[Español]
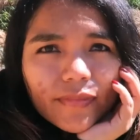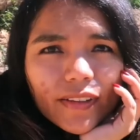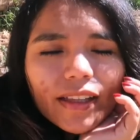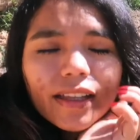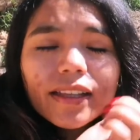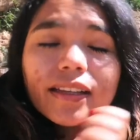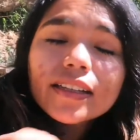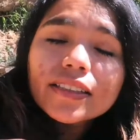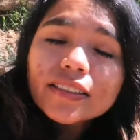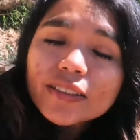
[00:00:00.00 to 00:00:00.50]

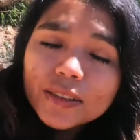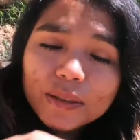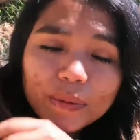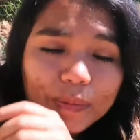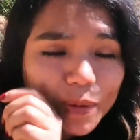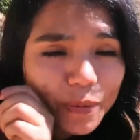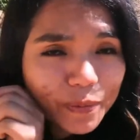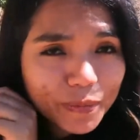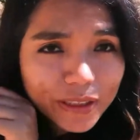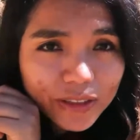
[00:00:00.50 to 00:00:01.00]
En estos
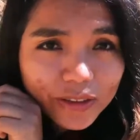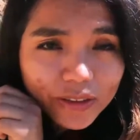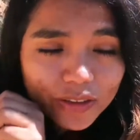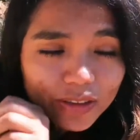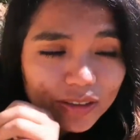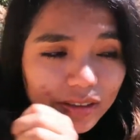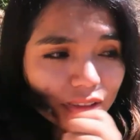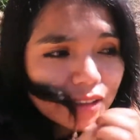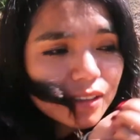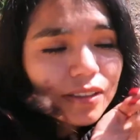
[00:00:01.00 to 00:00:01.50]

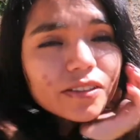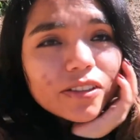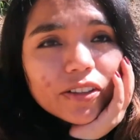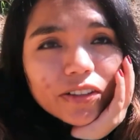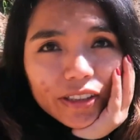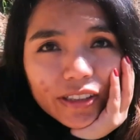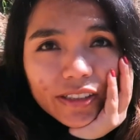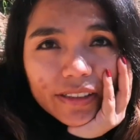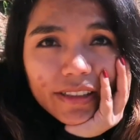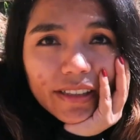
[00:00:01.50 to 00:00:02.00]
momentos
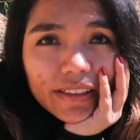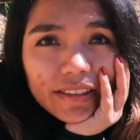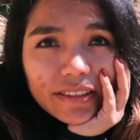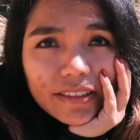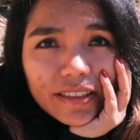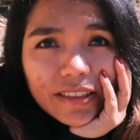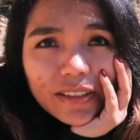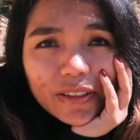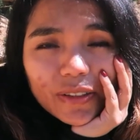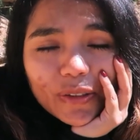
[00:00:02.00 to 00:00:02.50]
estoy
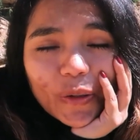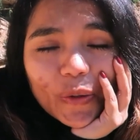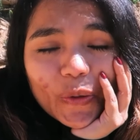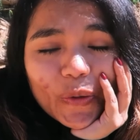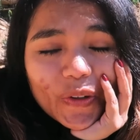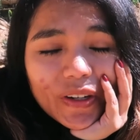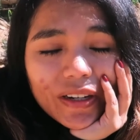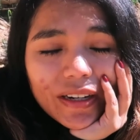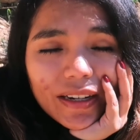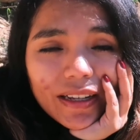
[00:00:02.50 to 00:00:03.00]
descansando
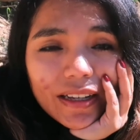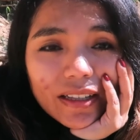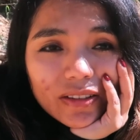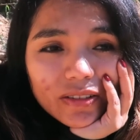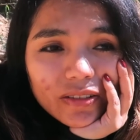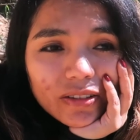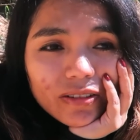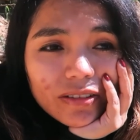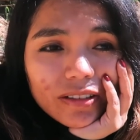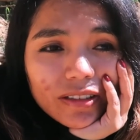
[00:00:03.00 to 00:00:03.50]
un
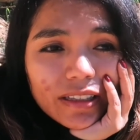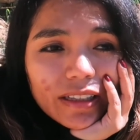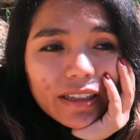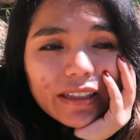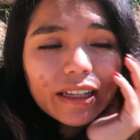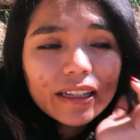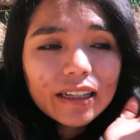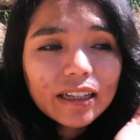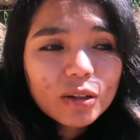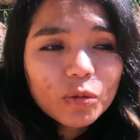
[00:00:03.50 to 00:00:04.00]
rato
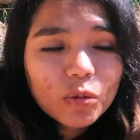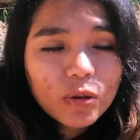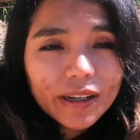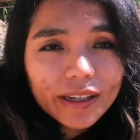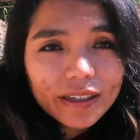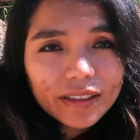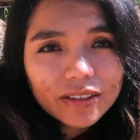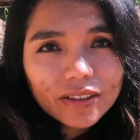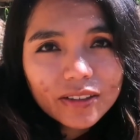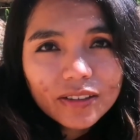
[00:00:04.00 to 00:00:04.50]
en el
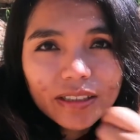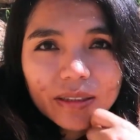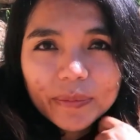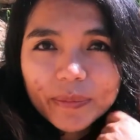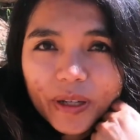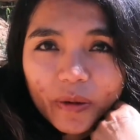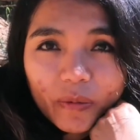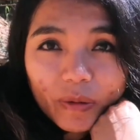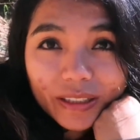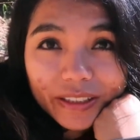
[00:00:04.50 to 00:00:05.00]
huerto de
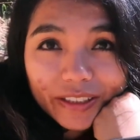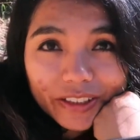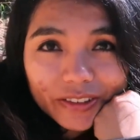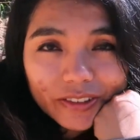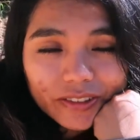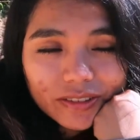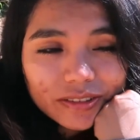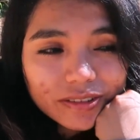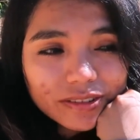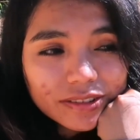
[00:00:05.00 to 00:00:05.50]
mi
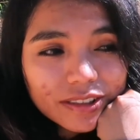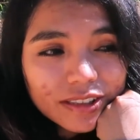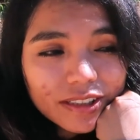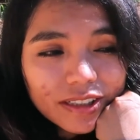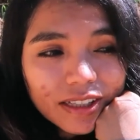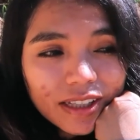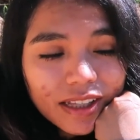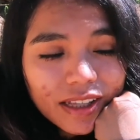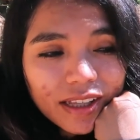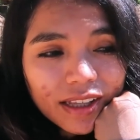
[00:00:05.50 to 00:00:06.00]
abuelito,
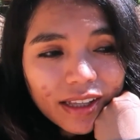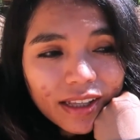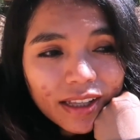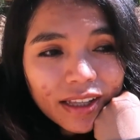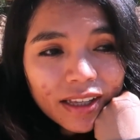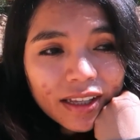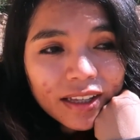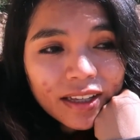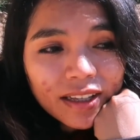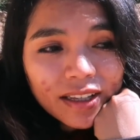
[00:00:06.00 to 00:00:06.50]

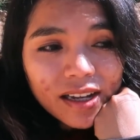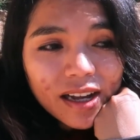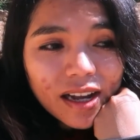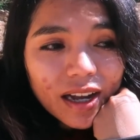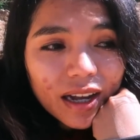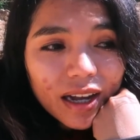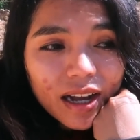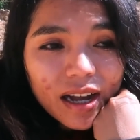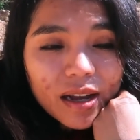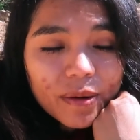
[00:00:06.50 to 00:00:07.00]

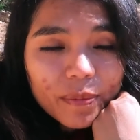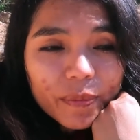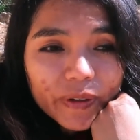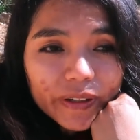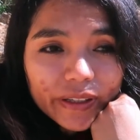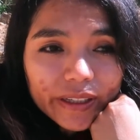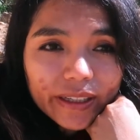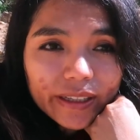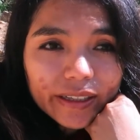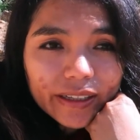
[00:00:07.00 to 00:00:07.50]
ah,
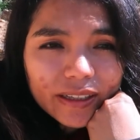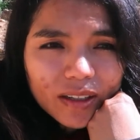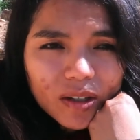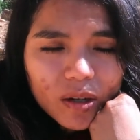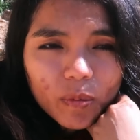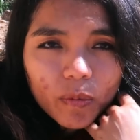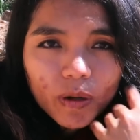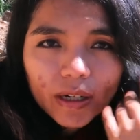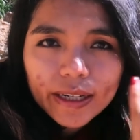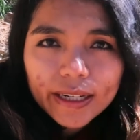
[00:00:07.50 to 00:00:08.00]
porque
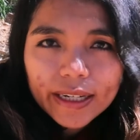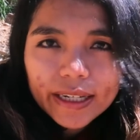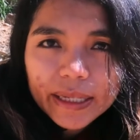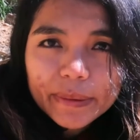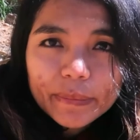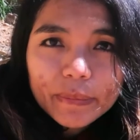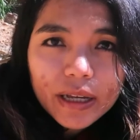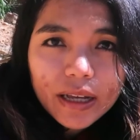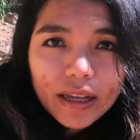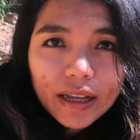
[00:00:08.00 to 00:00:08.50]
como el
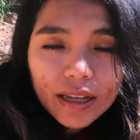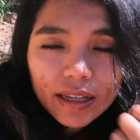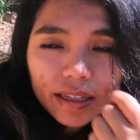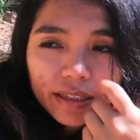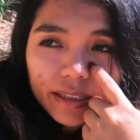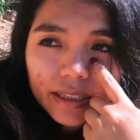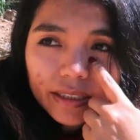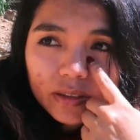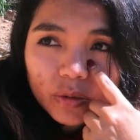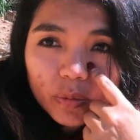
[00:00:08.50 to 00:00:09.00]
clima
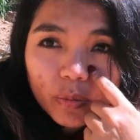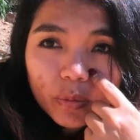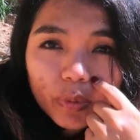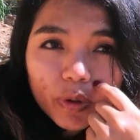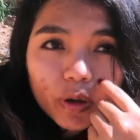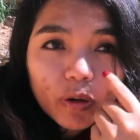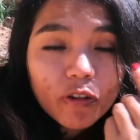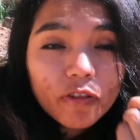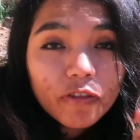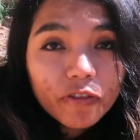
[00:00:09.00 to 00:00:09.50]
aquí es un
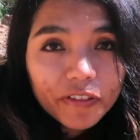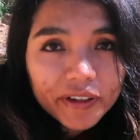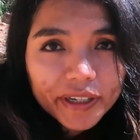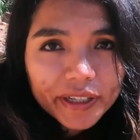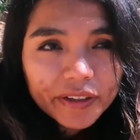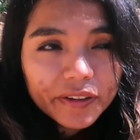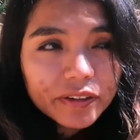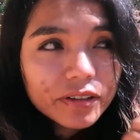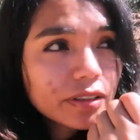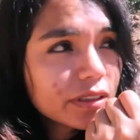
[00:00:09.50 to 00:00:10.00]
poco
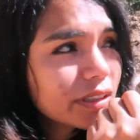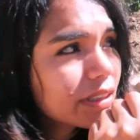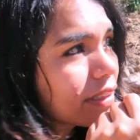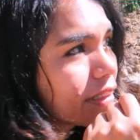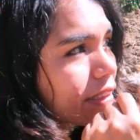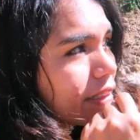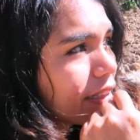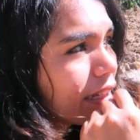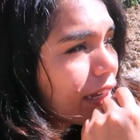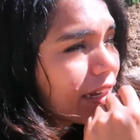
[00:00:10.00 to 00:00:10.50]
frío
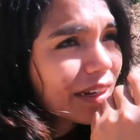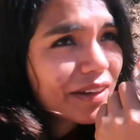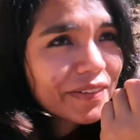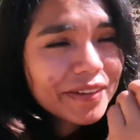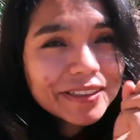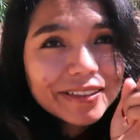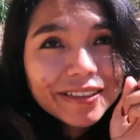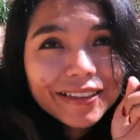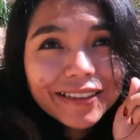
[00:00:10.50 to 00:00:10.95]
y a la vez